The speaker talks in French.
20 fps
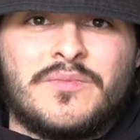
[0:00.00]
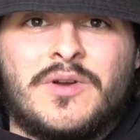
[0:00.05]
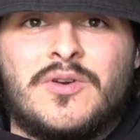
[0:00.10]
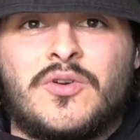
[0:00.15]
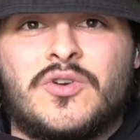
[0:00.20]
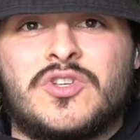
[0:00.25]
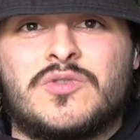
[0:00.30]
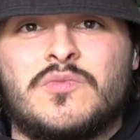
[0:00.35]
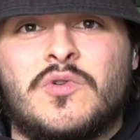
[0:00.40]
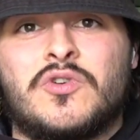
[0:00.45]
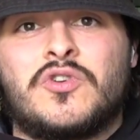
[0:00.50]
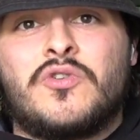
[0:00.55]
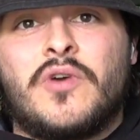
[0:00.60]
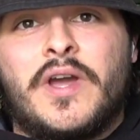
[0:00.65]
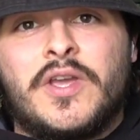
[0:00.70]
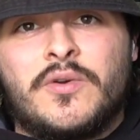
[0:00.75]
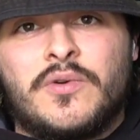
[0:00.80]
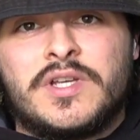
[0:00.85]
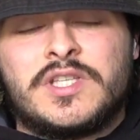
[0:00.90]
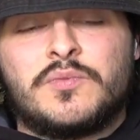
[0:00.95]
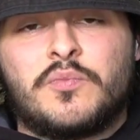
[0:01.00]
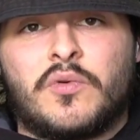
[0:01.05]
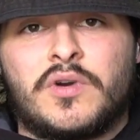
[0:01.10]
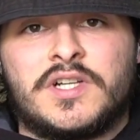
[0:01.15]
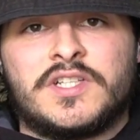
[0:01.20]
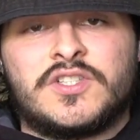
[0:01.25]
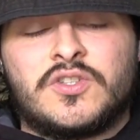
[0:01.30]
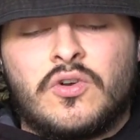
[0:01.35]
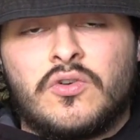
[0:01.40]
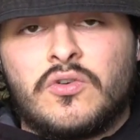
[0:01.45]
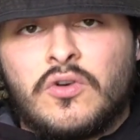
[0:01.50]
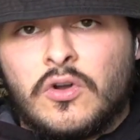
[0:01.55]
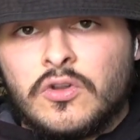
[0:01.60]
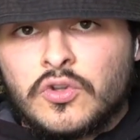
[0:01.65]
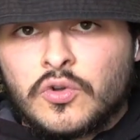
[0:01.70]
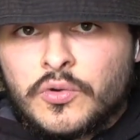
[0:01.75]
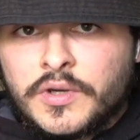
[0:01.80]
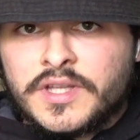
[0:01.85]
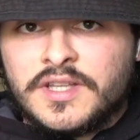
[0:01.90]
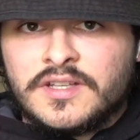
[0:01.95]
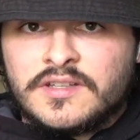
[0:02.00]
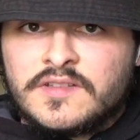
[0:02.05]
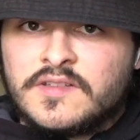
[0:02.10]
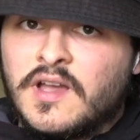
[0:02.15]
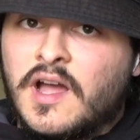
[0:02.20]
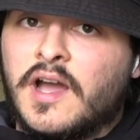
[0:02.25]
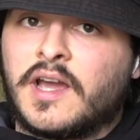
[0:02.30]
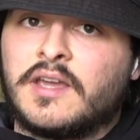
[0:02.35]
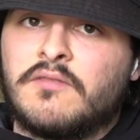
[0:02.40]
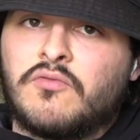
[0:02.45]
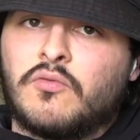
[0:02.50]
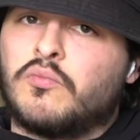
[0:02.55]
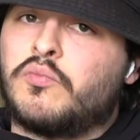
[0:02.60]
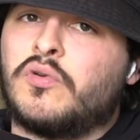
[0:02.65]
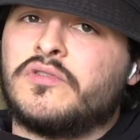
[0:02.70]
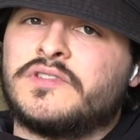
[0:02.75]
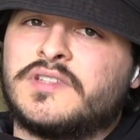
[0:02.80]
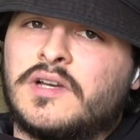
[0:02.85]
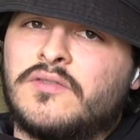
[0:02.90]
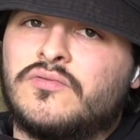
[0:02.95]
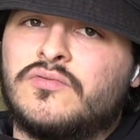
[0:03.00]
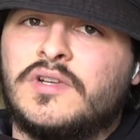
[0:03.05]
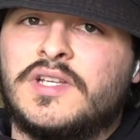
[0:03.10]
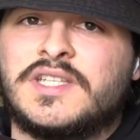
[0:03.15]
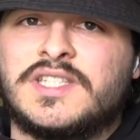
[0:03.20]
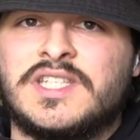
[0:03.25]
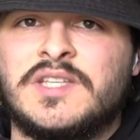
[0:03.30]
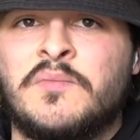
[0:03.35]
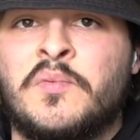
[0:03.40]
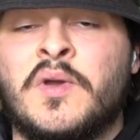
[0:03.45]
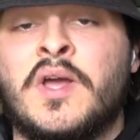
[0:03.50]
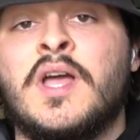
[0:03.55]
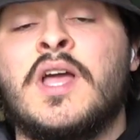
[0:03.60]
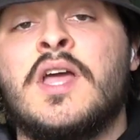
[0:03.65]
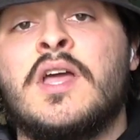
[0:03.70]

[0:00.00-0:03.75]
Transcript: Malheureusement, que iOS pour l'instant. Android, ça arrive, on pense à vous l'équipe.